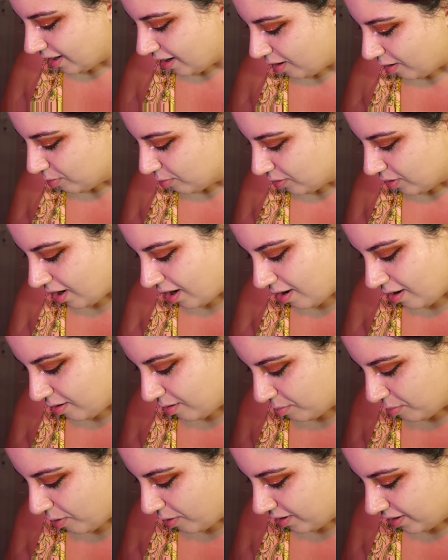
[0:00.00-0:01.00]
yağmıyor
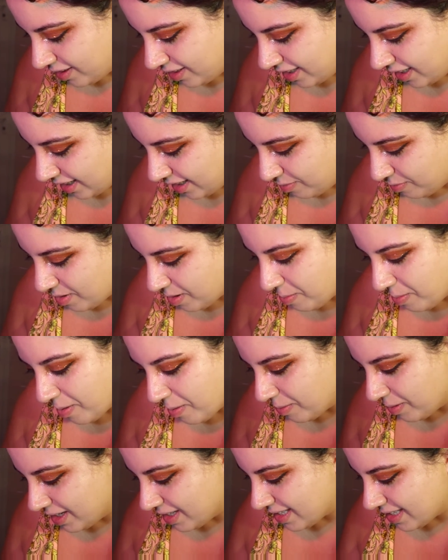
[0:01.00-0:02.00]
ya böyle çekim
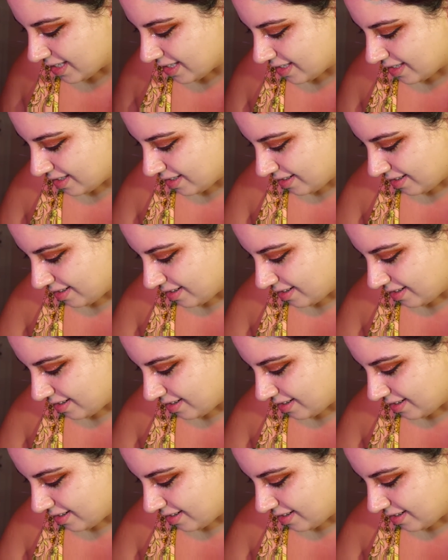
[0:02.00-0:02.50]
yapamayız.